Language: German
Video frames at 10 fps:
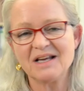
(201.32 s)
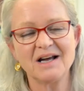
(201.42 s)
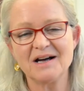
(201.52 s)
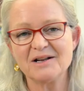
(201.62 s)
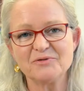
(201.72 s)

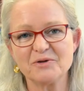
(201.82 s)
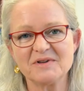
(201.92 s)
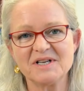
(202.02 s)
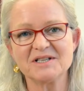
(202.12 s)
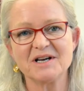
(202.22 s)
egal
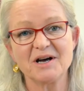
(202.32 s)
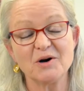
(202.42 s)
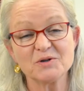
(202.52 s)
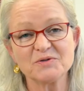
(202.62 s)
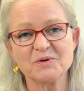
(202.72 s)
vor welcher
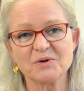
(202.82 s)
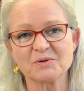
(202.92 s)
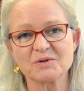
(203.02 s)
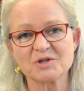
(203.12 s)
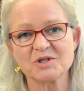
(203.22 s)

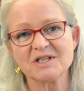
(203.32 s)
Herausforderung es